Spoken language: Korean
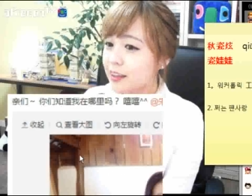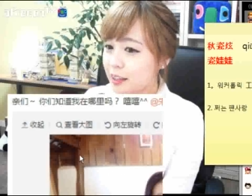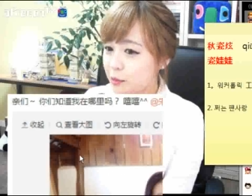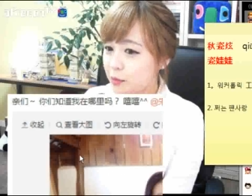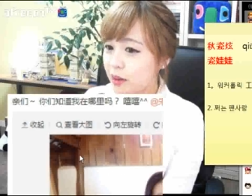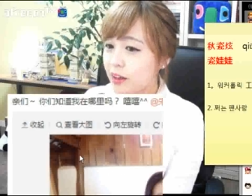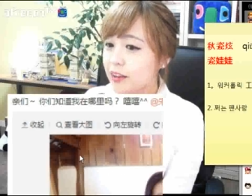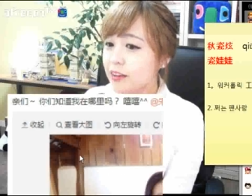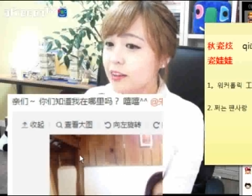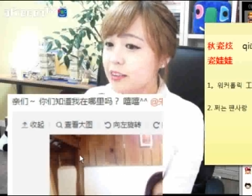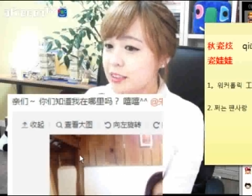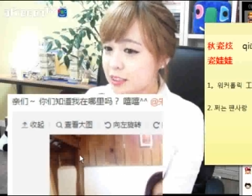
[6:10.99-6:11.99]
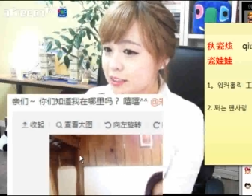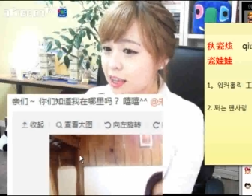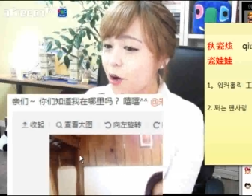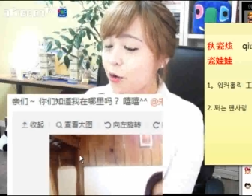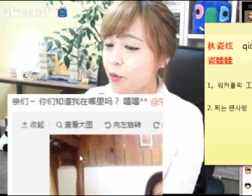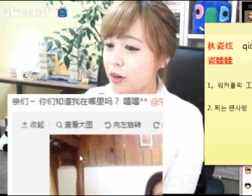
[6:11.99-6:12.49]
님은
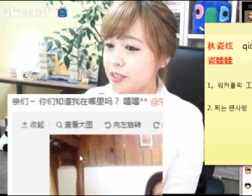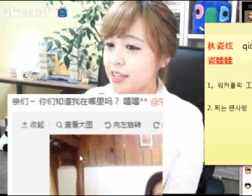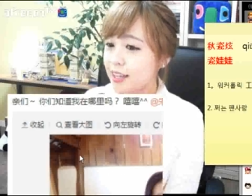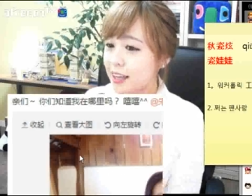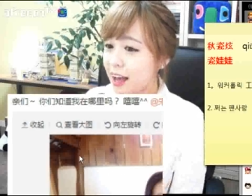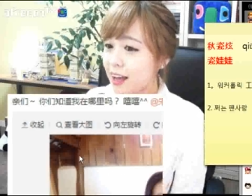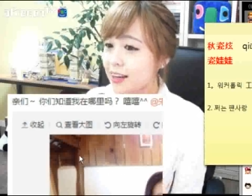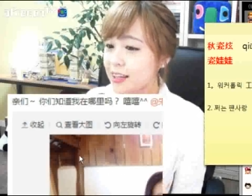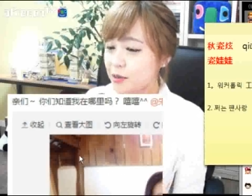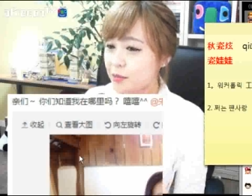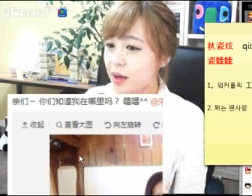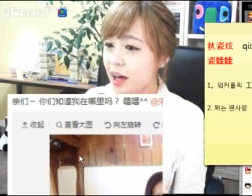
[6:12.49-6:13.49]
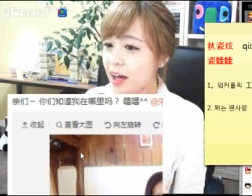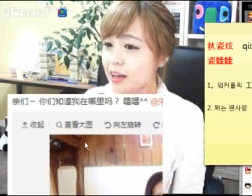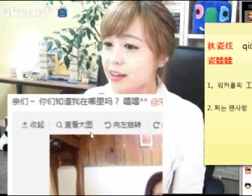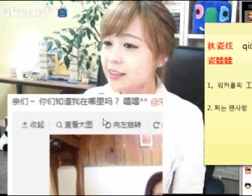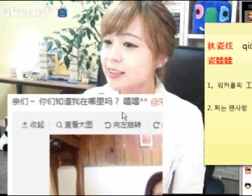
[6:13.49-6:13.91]
知道我在哪里吗?